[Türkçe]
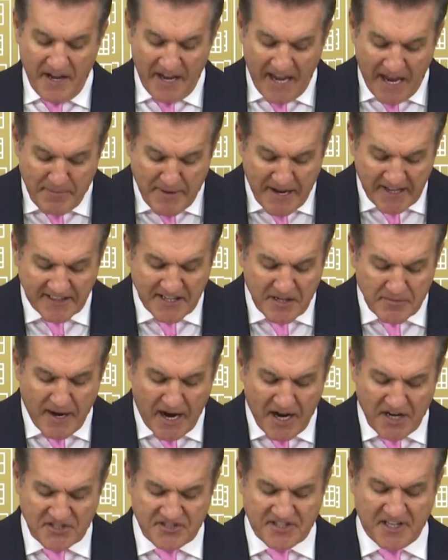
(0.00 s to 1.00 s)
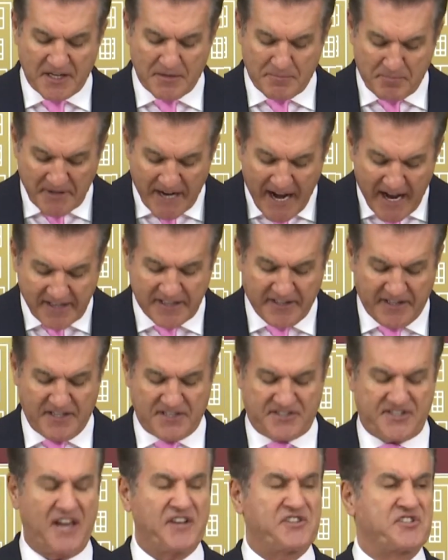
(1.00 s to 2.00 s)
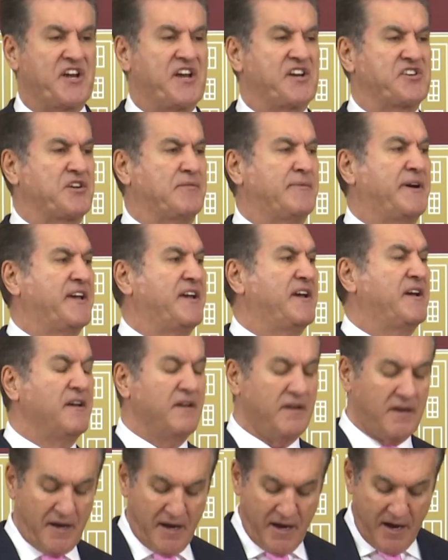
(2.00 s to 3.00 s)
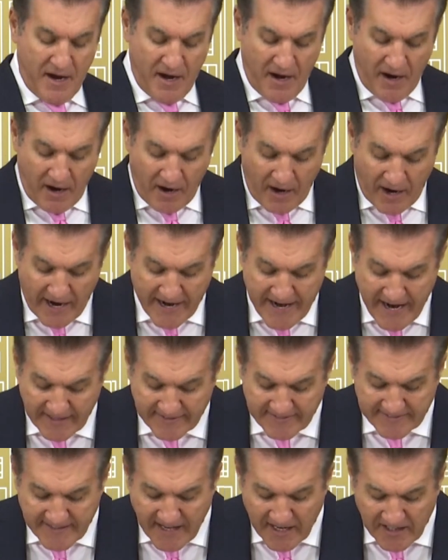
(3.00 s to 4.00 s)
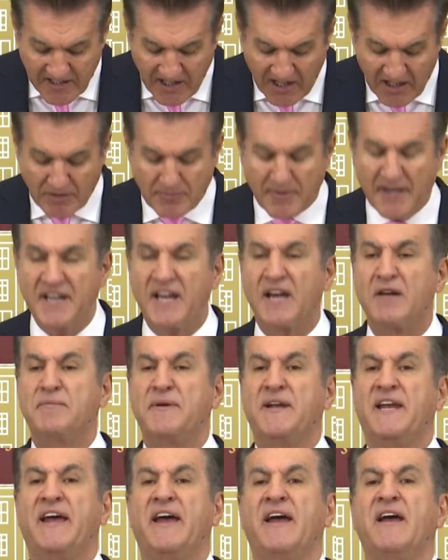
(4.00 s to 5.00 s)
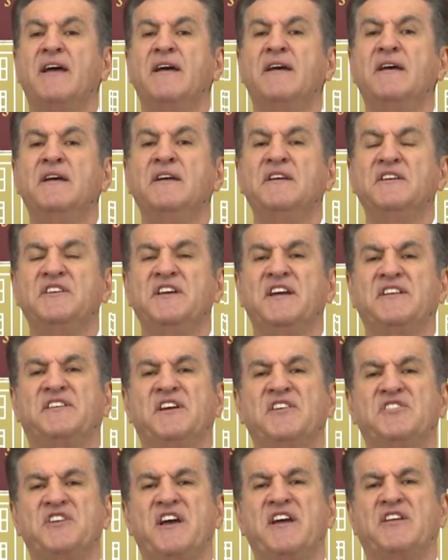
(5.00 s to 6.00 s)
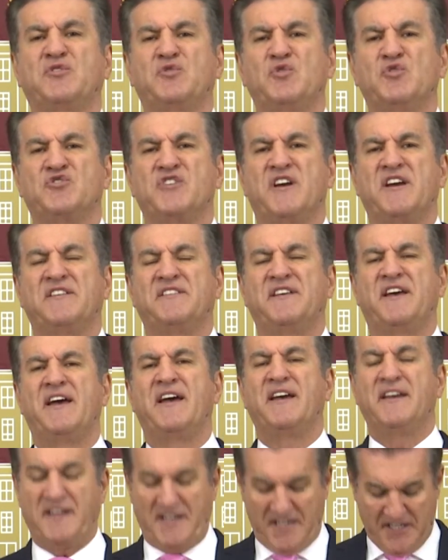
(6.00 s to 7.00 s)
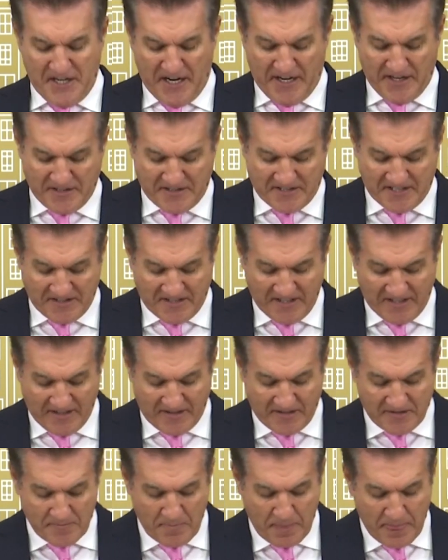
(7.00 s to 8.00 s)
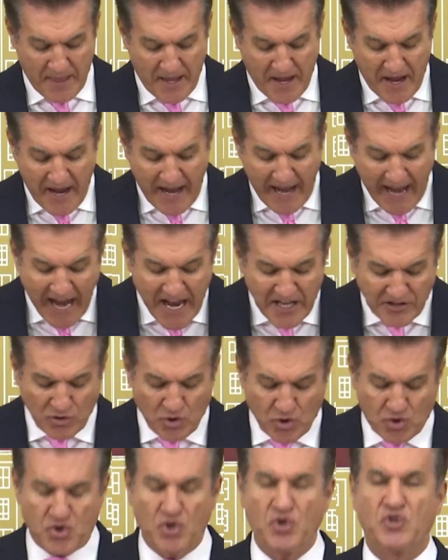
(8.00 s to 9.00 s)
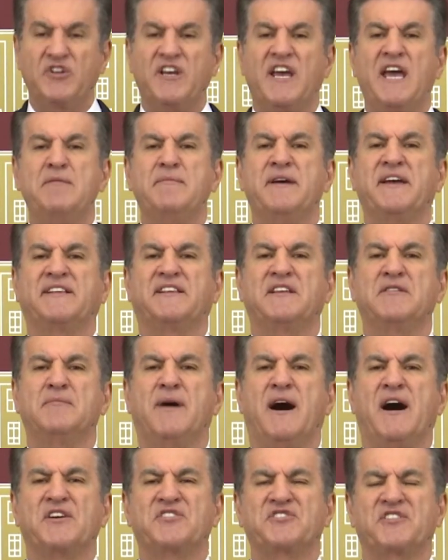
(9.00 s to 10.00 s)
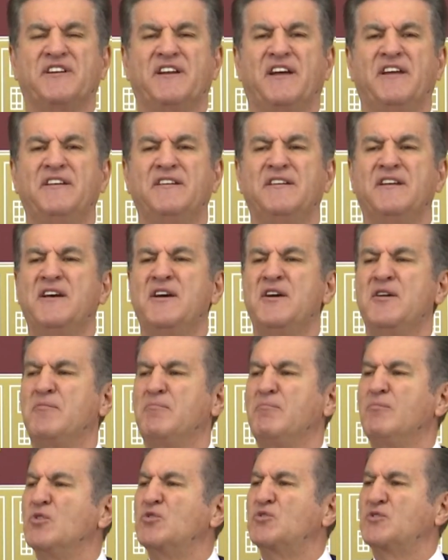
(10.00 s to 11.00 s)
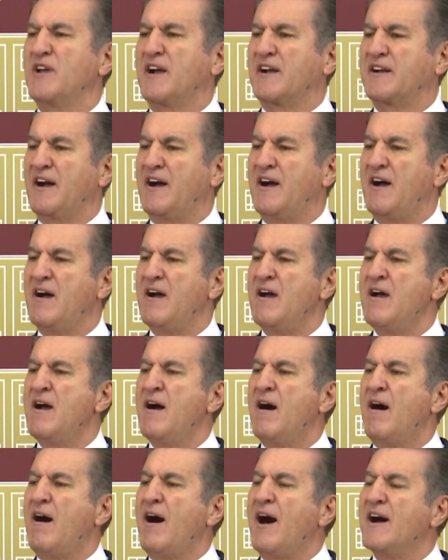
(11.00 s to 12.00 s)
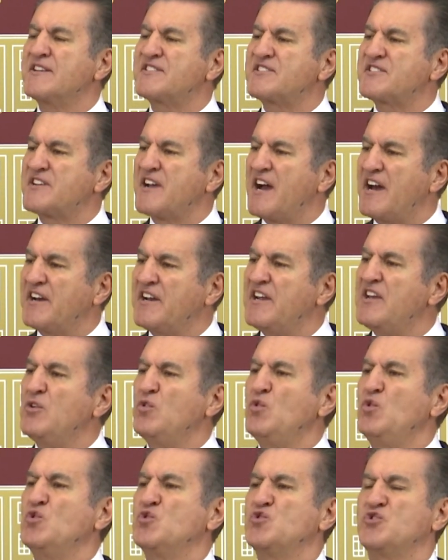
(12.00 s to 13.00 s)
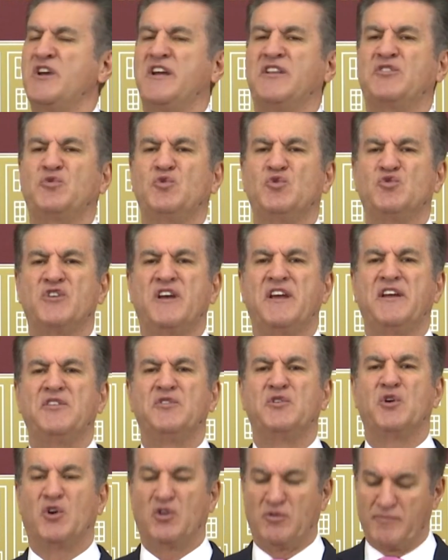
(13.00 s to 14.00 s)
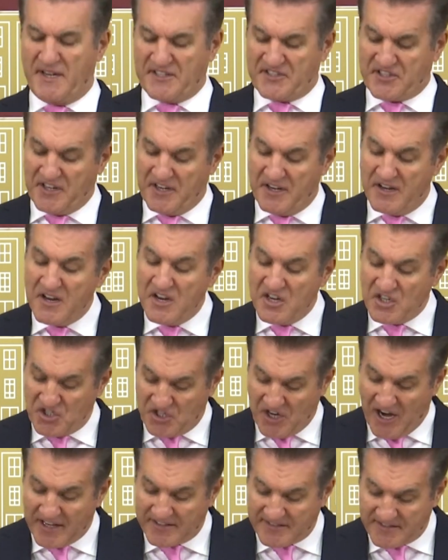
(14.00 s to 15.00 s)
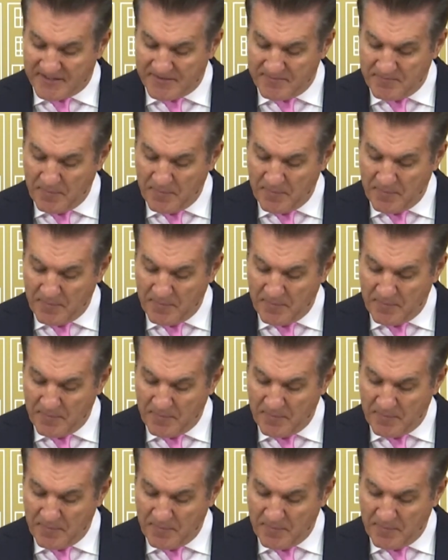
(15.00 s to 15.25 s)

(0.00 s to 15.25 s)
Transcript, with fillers: Emekli maaşları bırakın insanca yaşamayı, hayatta kalmaya bile yetecek düzeyde inanın ki değil en düşük emekli maaşının mutlaka asgari ücret düzeyinde olması şart.